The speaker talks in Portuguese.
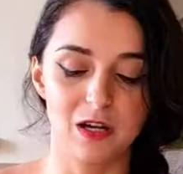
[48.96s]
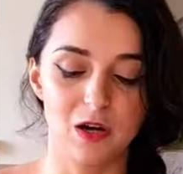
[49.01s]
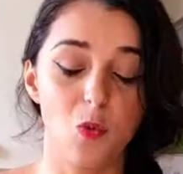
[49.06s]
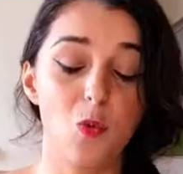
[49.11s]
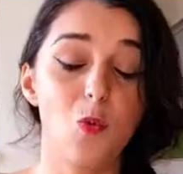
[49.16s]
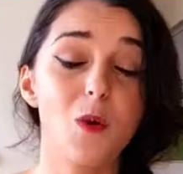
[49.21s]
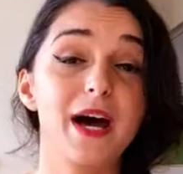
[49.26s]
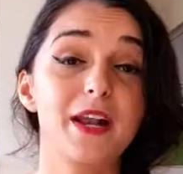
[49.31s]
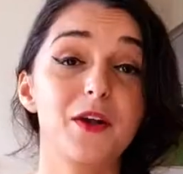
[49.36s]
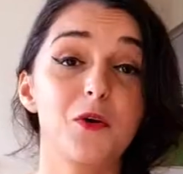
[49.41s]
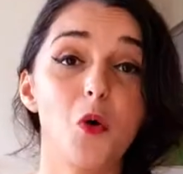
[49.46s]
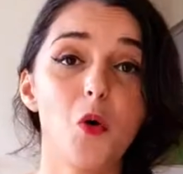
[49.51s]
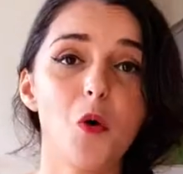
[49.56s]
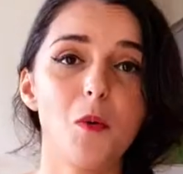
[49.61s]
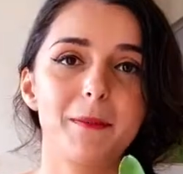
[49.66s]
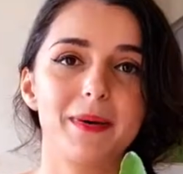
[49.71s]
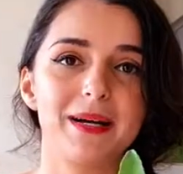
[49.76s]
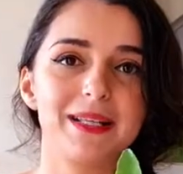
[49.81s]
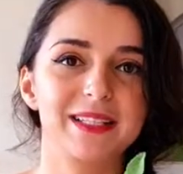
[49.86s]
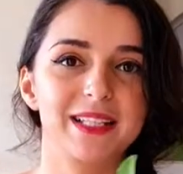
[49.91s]
O
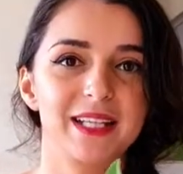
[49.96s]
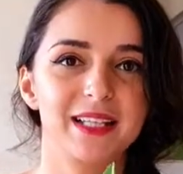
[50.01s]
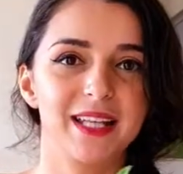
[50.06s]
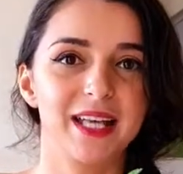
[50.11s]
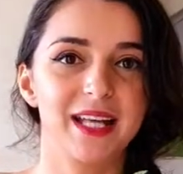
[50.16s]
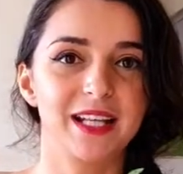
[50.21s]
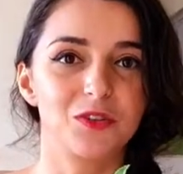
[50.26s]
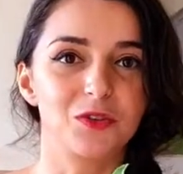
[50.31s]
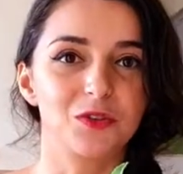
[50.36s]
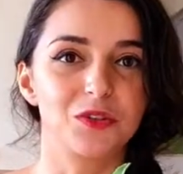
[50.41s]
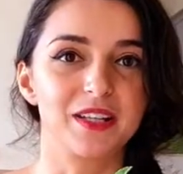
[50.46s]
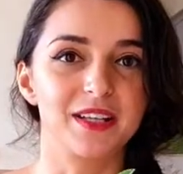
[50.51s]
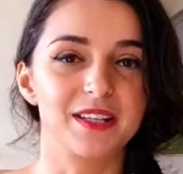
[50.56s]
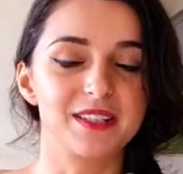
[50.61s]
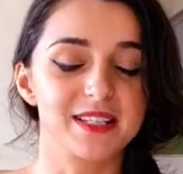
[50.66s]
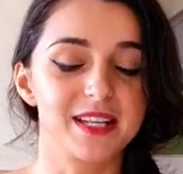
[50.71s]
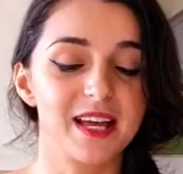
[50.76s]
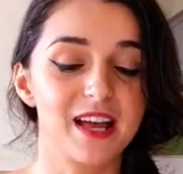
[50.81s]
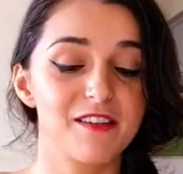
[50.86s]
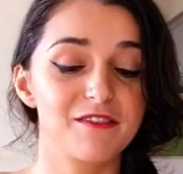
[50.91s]
aroma está dentro
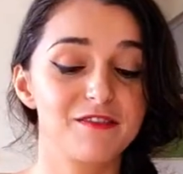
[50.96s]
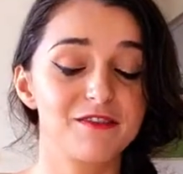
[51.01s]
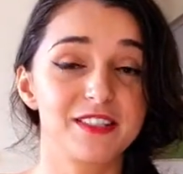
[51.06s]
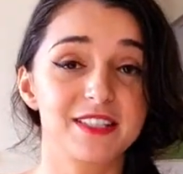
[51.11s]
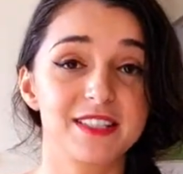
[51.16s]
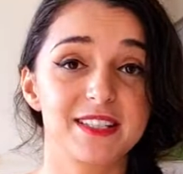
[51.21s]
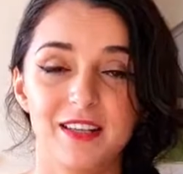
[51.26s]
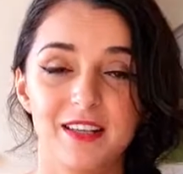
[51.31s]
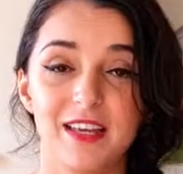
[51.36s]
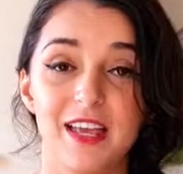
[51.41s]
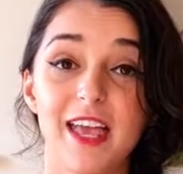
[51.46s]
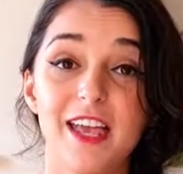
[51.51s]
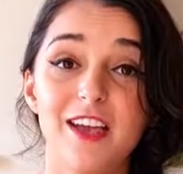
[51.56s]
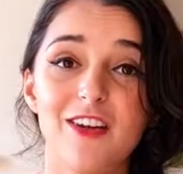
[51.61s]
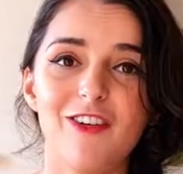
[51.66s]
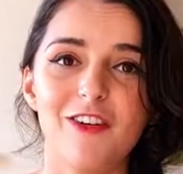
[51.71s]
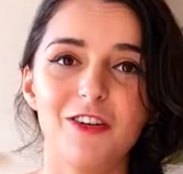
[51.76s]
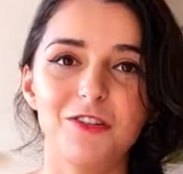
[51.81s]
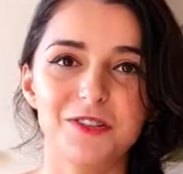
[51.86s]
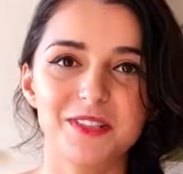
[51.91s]
das ervas em
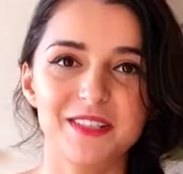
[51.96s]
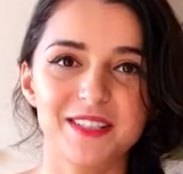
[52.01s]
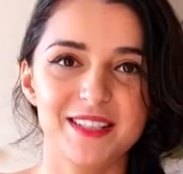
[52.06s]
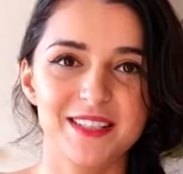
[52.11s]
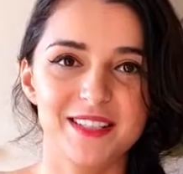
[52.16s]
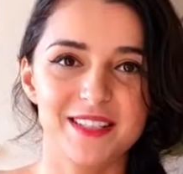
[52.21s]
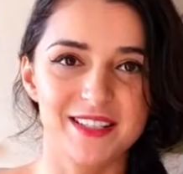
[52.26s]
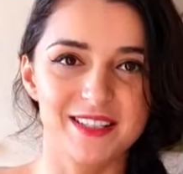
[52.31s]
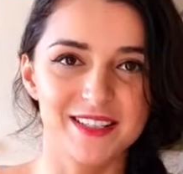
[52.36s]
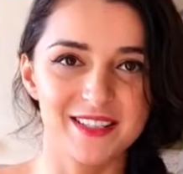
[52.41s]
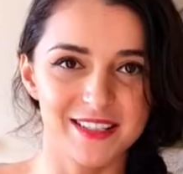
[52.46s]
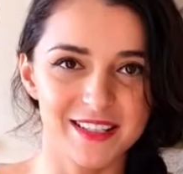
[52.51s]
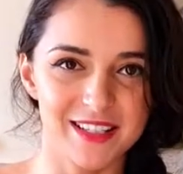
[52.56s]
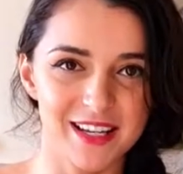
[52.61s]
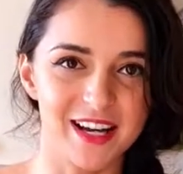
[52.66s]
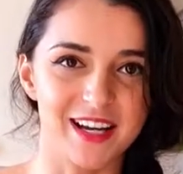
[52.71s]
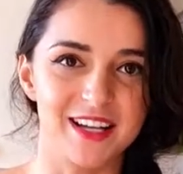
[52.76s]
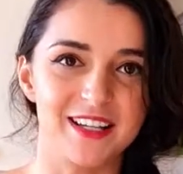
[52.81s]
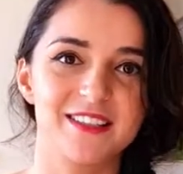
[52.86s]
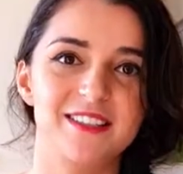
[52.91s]
óleos
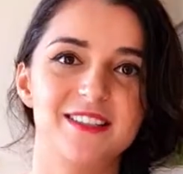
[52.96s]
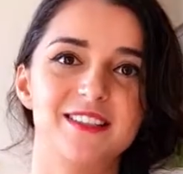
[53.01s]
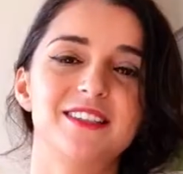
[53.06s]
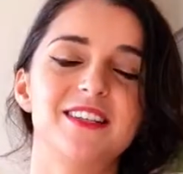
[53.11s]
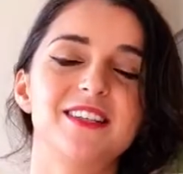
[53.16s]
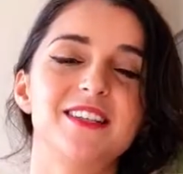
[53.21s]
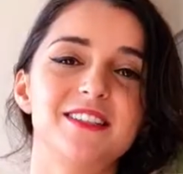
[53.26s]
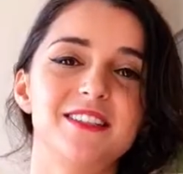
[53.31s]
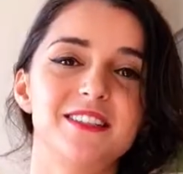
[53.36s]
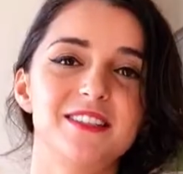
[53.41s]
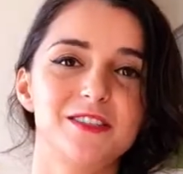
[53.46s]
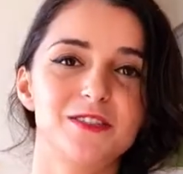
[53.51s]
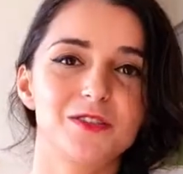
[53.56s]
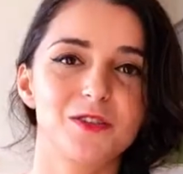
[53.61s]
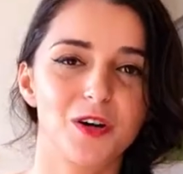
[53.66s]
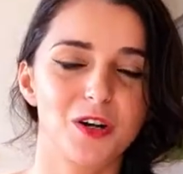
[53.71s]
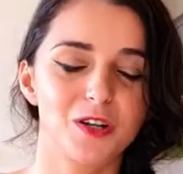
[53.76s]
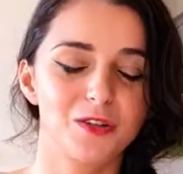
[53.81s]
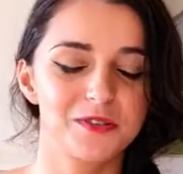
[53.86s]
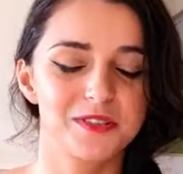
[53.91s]
essenciais, e esses
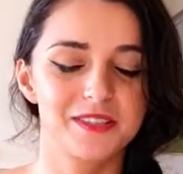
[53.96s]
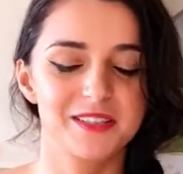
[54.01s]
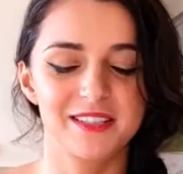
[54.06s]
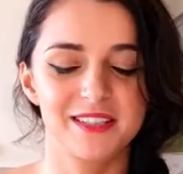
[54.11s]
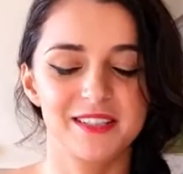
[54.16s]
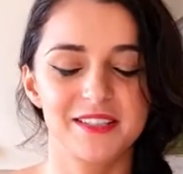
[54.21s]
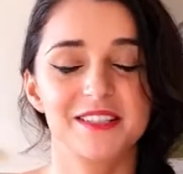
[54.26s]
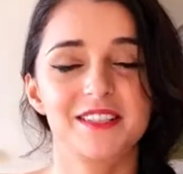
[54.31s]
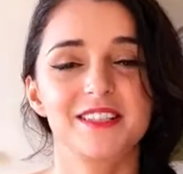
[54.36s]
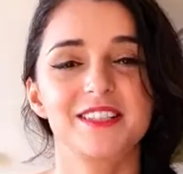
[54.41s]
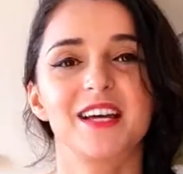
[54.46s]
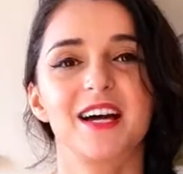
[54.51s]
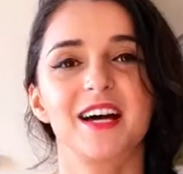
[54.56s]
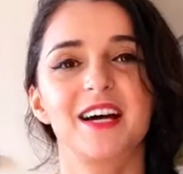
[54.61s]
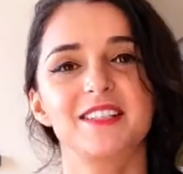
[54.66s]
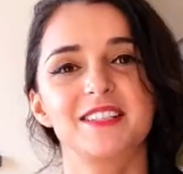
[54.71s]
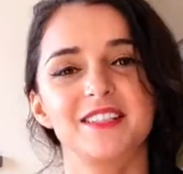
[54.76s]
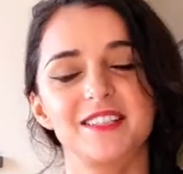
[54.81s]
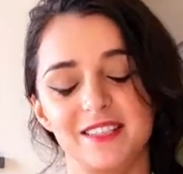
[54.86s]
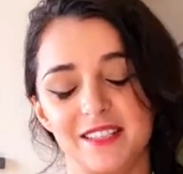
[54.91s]
óleos
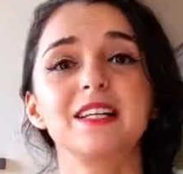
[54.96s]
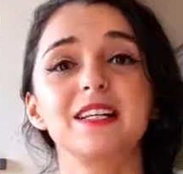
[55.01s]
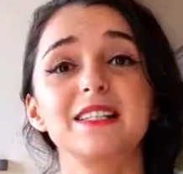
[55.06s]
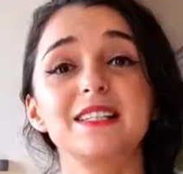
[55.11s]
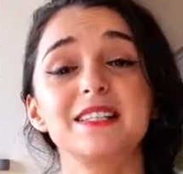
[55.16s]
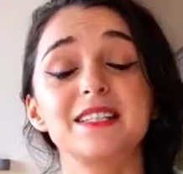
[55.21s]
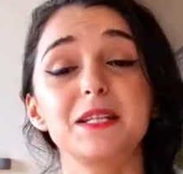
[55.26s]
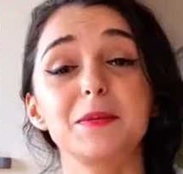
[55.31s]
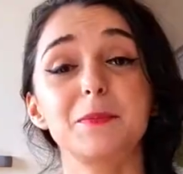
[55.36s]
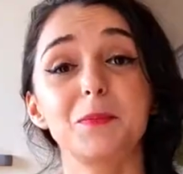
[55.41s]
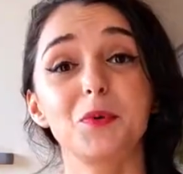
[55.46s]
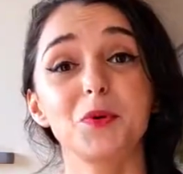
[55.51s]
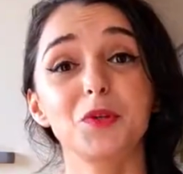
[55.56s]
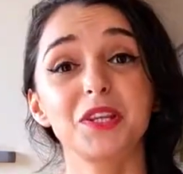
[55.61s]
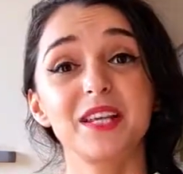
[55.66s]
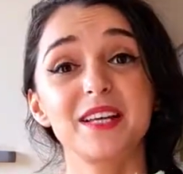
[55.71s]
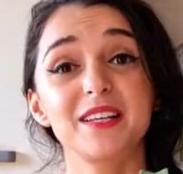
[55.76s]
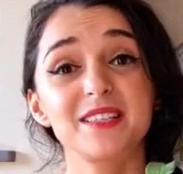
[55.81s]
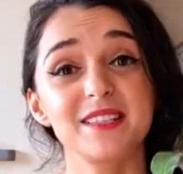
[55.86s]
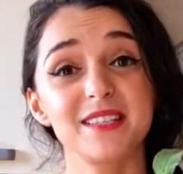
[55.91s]
essenciais se
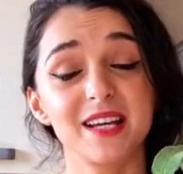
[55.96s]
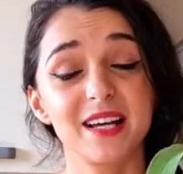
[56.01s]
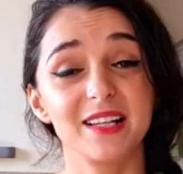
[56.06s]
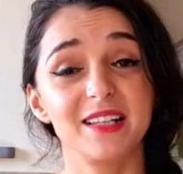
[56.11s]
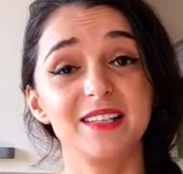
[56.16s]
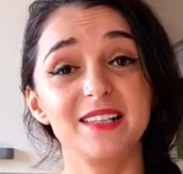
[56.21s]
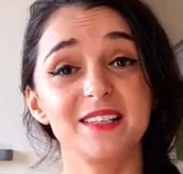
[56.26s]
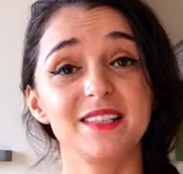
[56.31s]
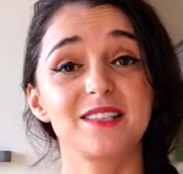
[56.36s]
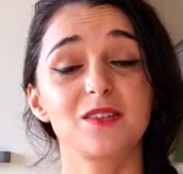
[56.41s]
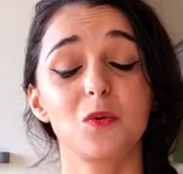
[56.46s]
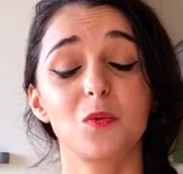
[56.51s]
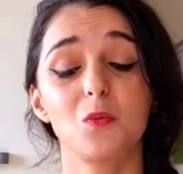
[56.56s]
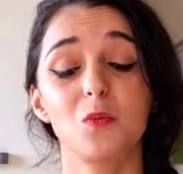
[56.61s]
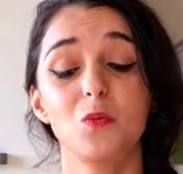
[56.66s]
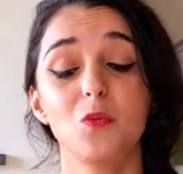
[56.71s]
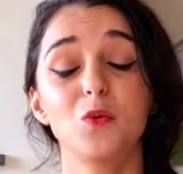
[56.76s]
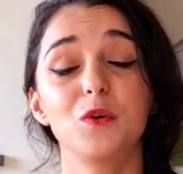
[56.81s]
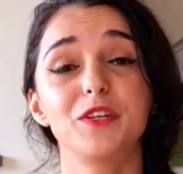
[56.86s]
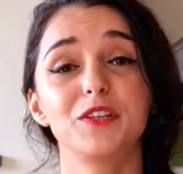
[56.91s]
potencializam
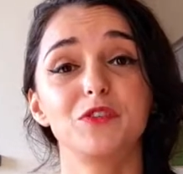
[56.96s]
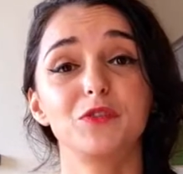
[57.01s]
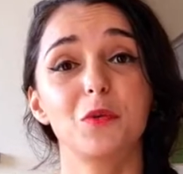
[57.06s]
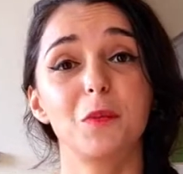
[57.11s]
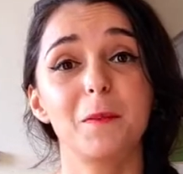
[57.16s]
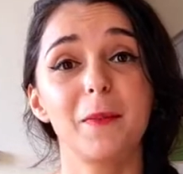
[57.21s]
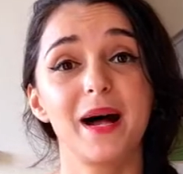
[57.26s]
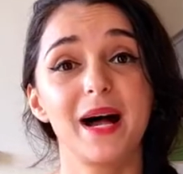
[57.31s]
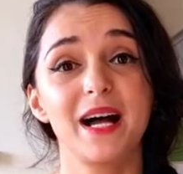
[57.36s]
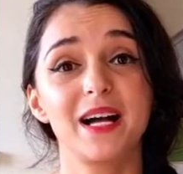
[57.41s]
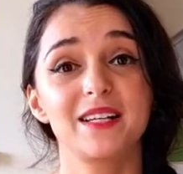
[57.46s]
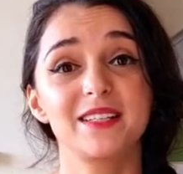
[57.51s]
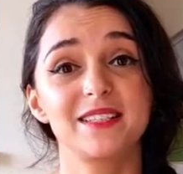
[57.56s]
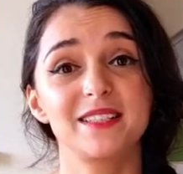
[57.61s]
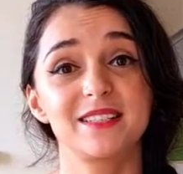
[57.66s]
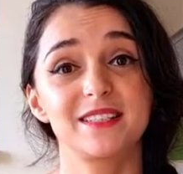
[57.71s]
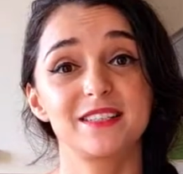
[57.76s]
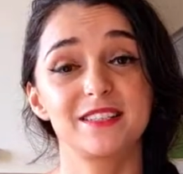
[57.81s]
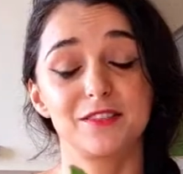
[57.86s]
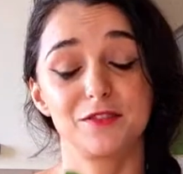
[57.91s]
muito mais
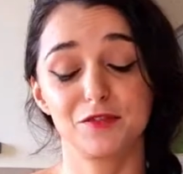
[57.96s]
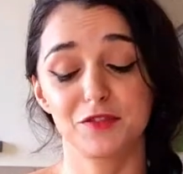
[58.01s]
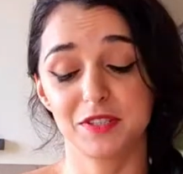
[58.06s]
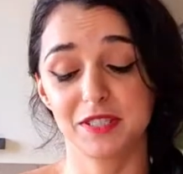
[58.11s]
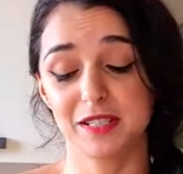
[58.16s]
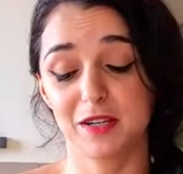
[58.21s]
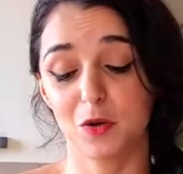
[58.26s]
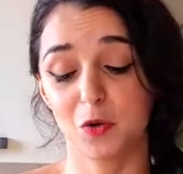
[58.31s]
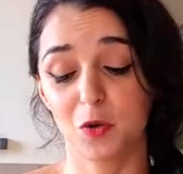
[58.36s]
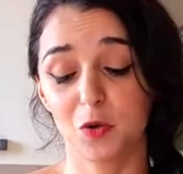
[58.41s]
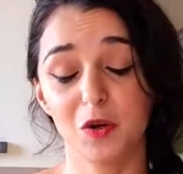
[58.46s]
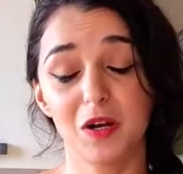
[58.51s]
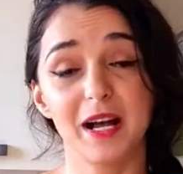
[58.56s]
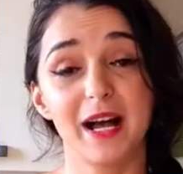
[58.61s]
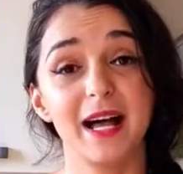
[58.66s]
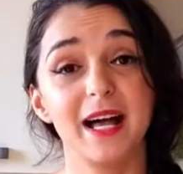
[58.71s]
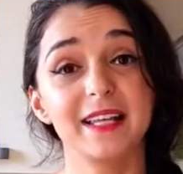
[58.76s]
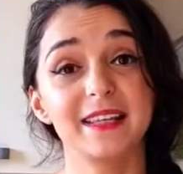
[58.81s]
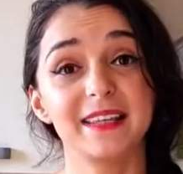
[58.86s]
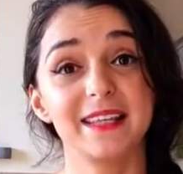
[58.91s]
se você
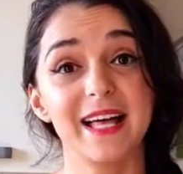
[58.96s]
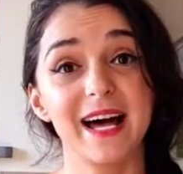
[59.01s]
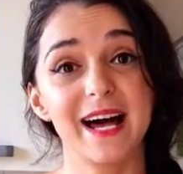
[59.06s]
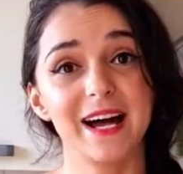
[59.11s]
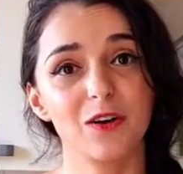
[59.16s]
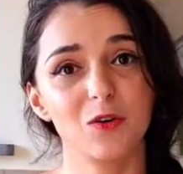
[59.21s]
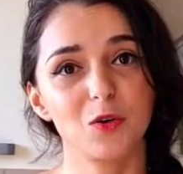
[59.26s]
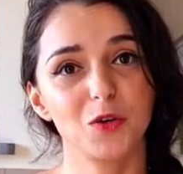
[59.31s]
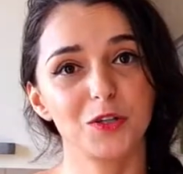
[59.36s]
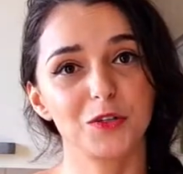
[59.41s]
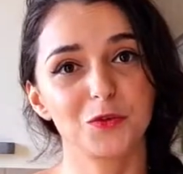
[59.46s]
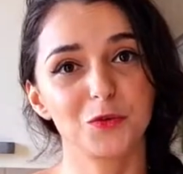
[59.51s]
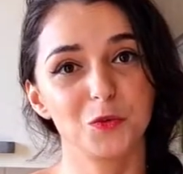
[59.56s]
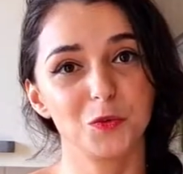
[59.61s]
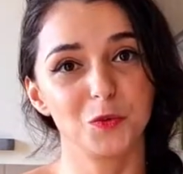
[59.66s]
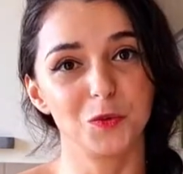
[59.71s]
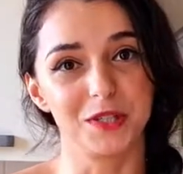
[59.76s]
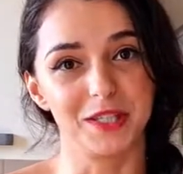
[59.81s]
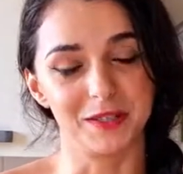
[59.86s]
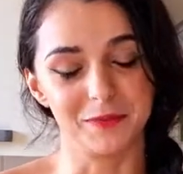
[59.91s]
colocar na
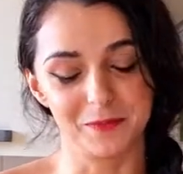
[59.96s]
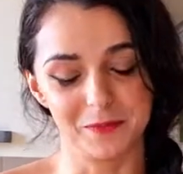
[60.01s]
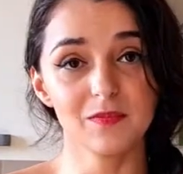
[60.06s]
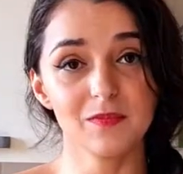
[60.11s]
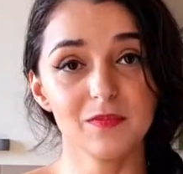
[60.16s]
gordura.